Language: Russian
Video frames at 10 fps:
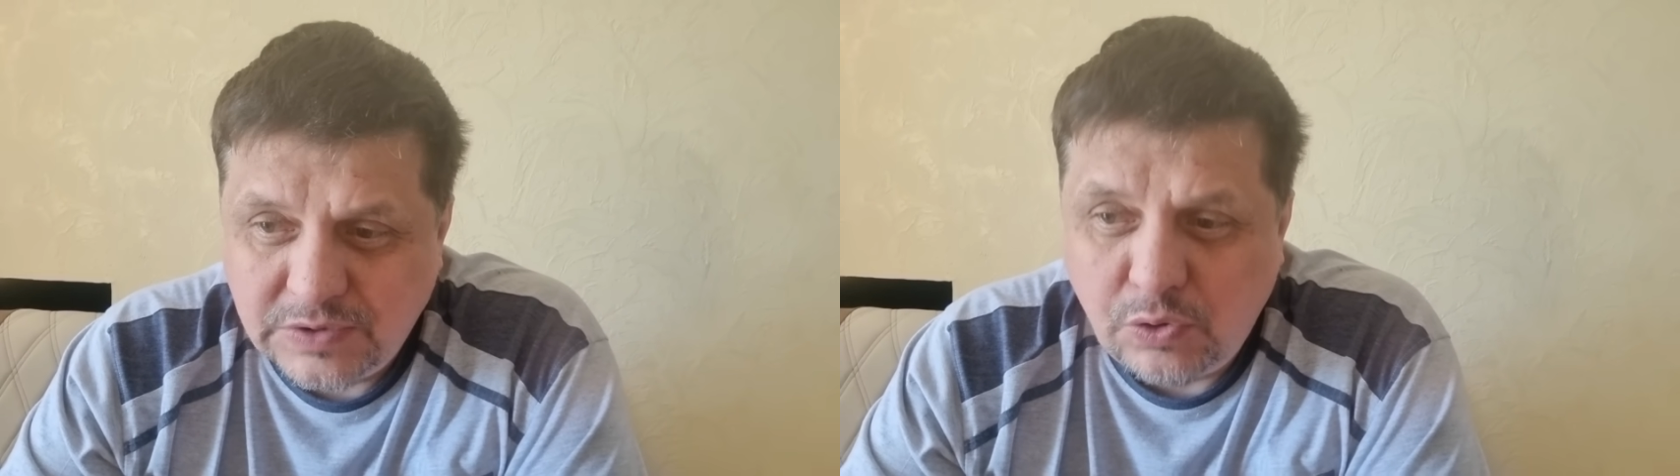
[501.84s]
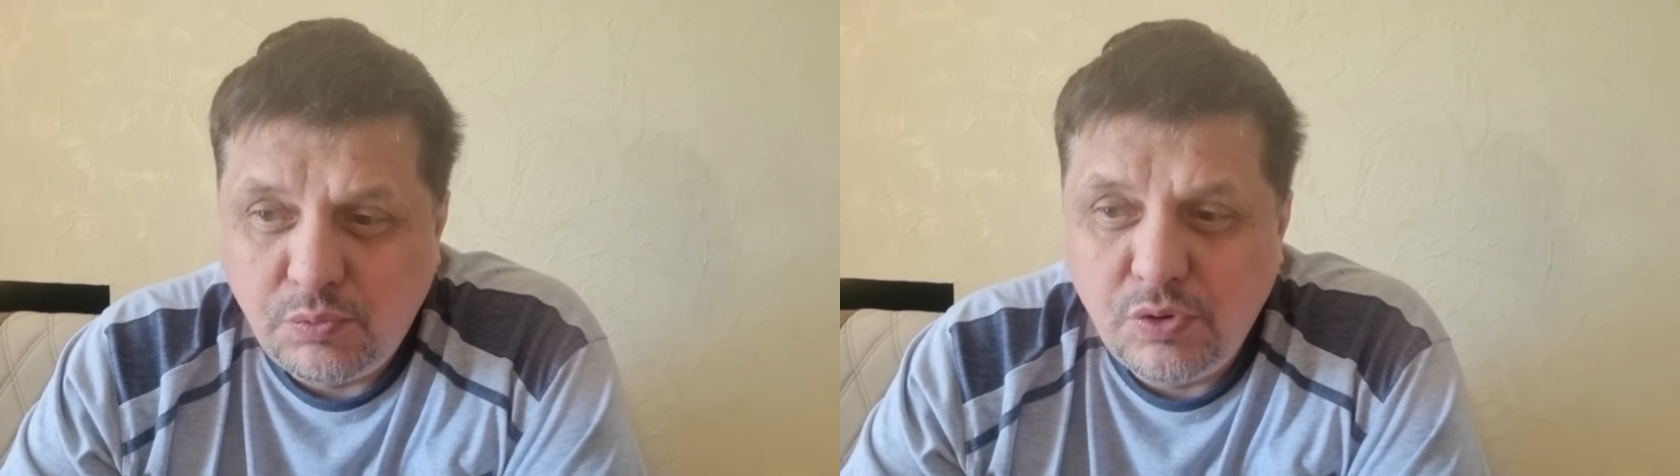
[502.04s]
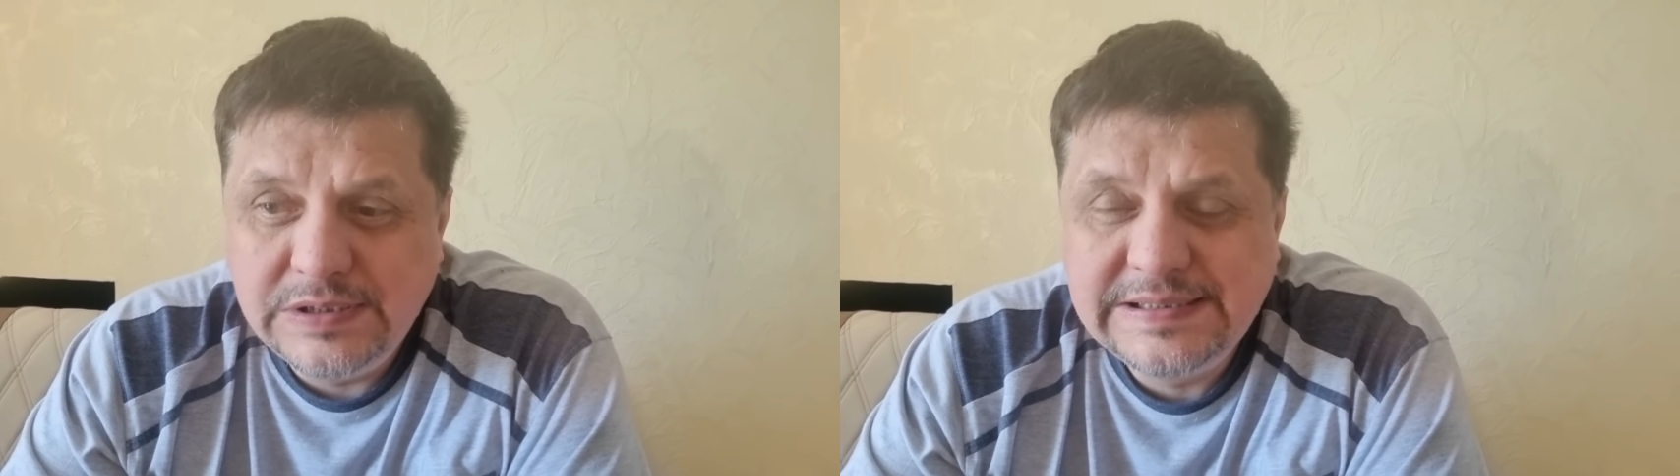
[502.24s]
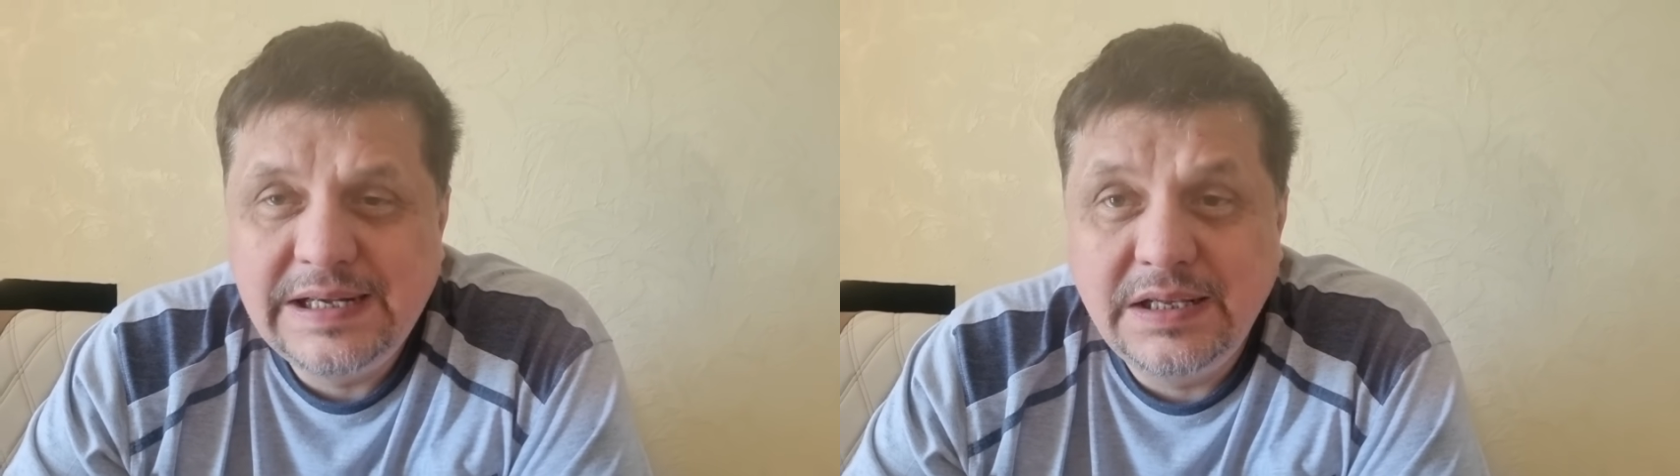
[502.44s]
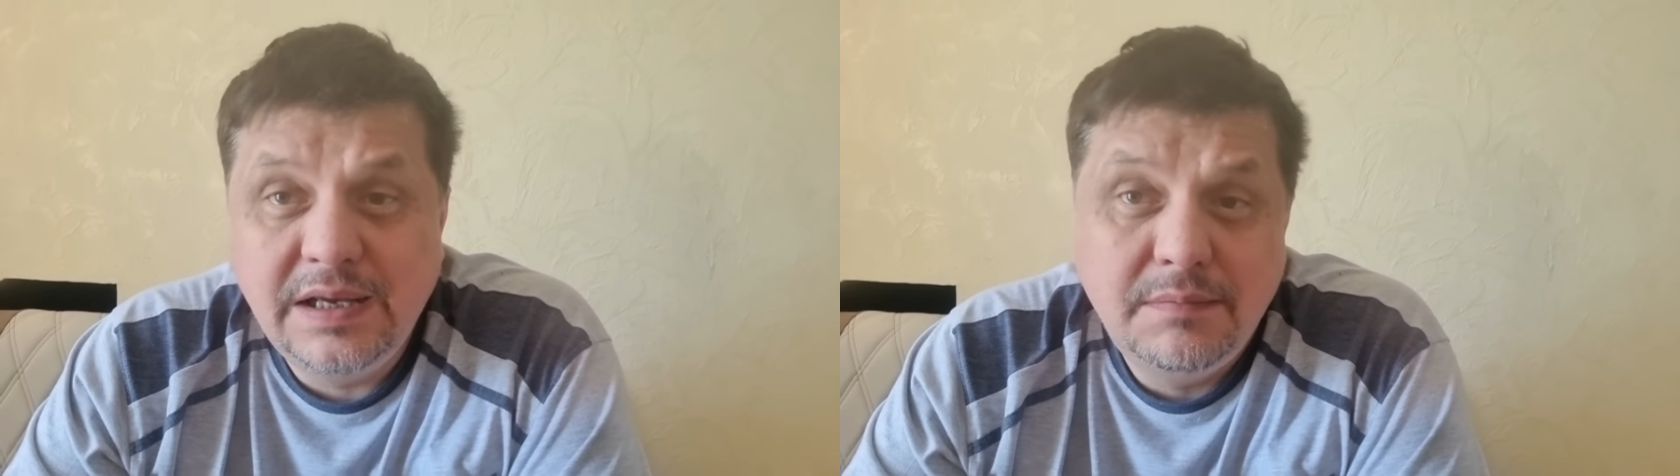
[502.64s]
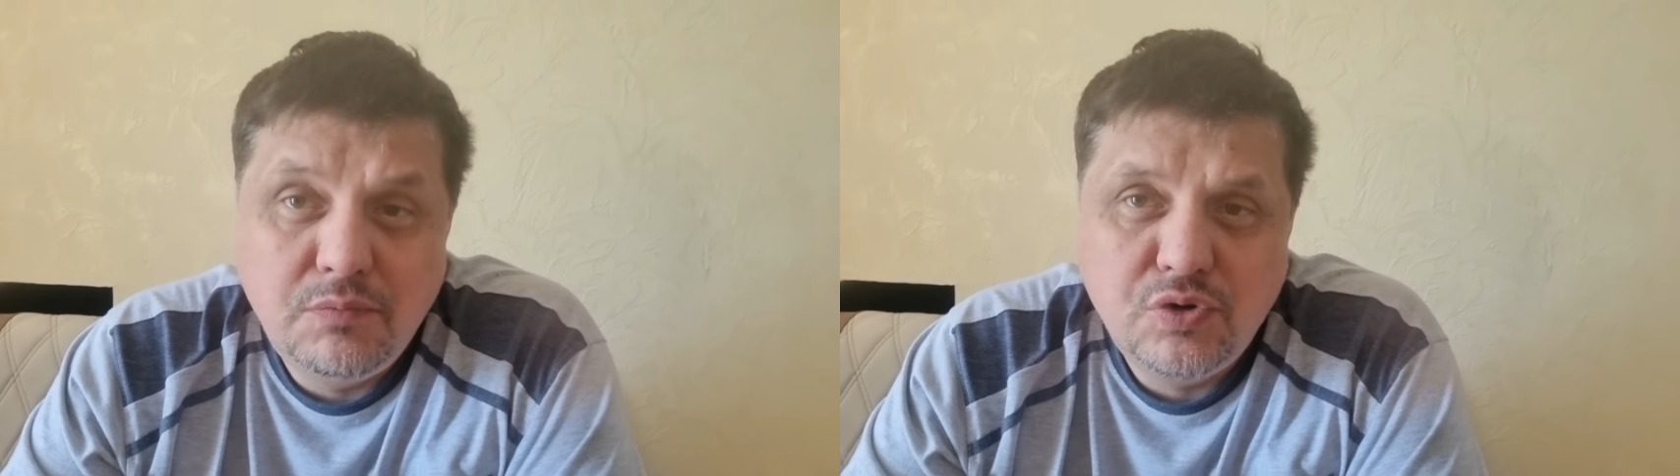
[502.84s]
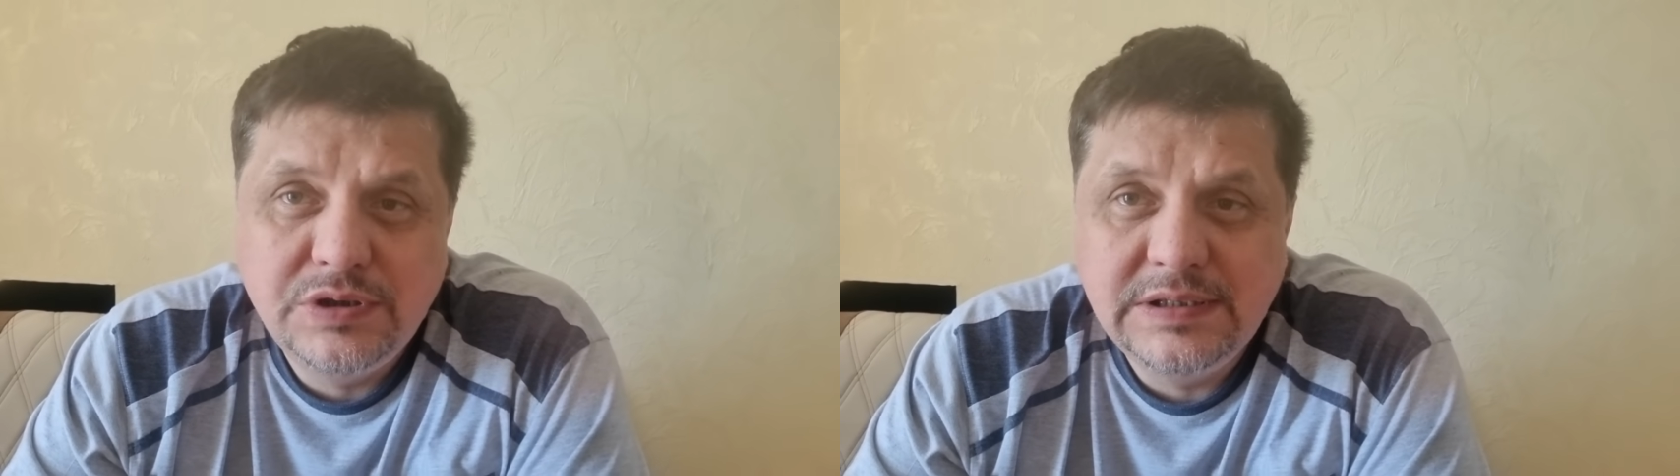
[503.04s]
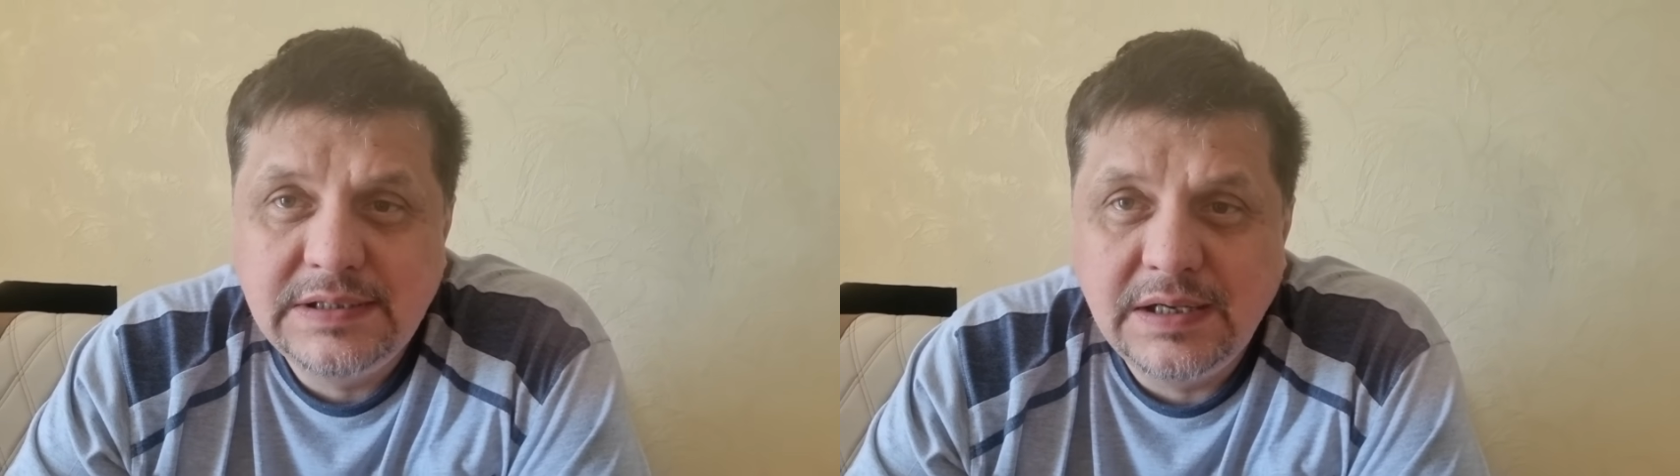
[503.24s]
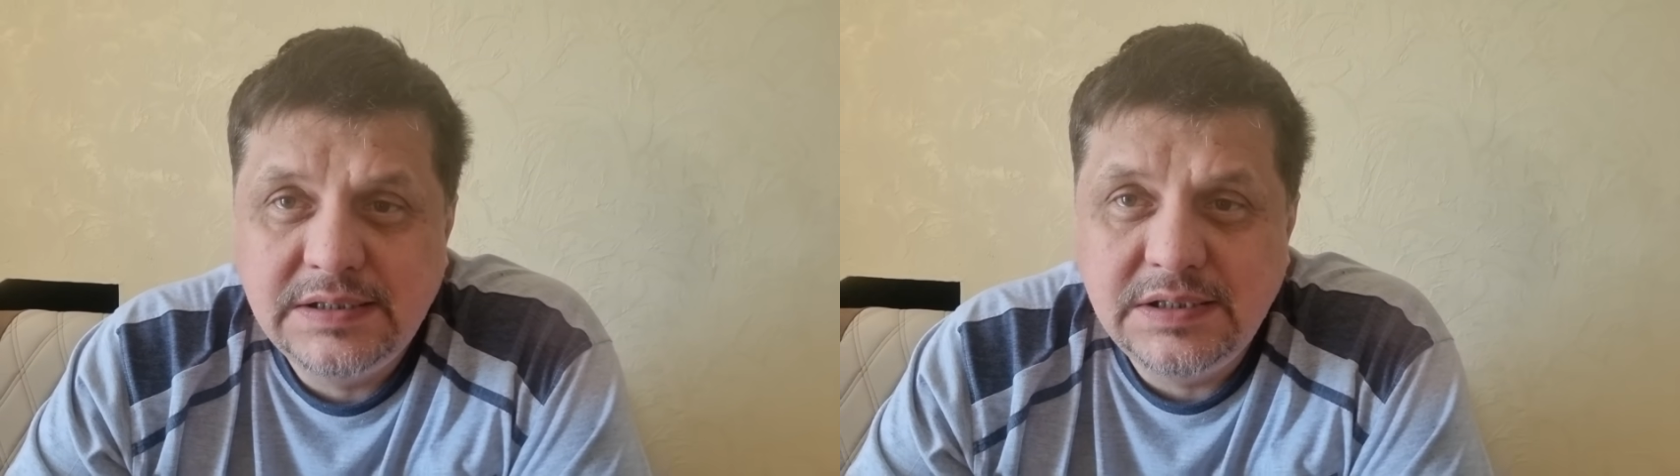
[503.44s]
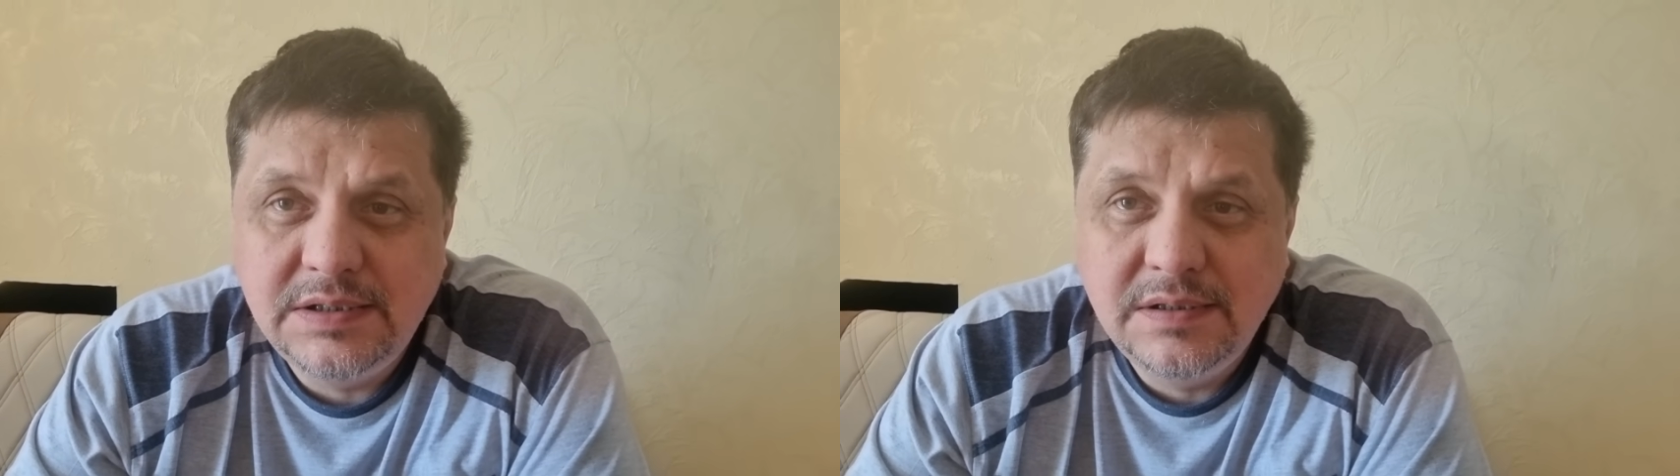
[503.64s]
любое знание можно
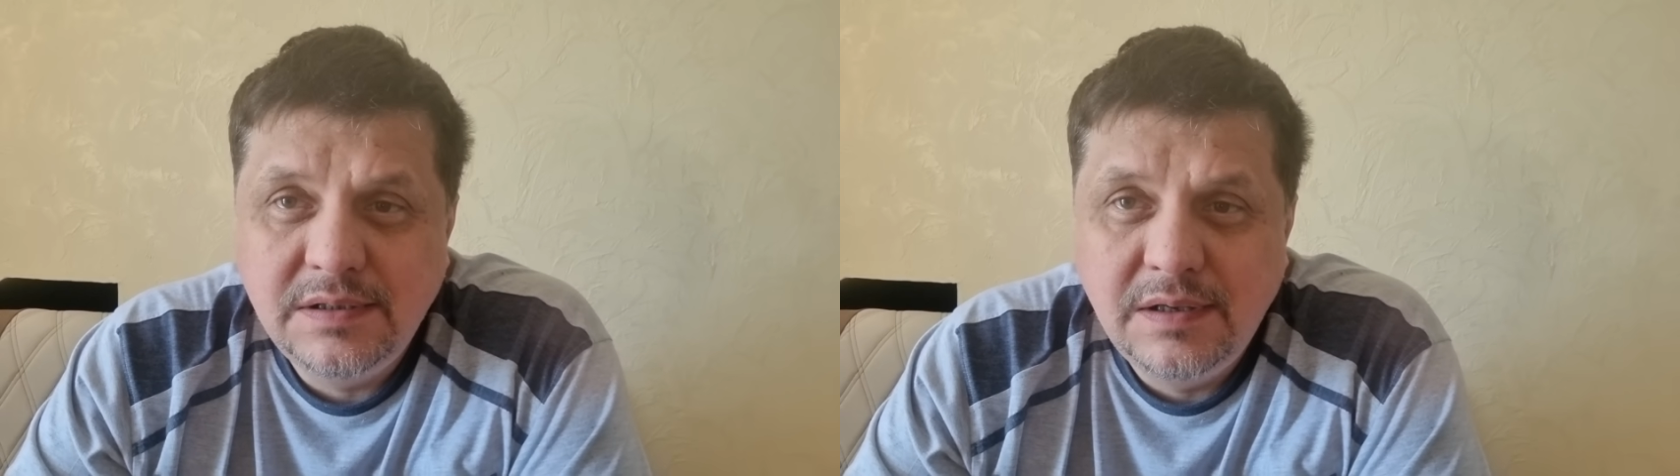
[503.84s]
исказить,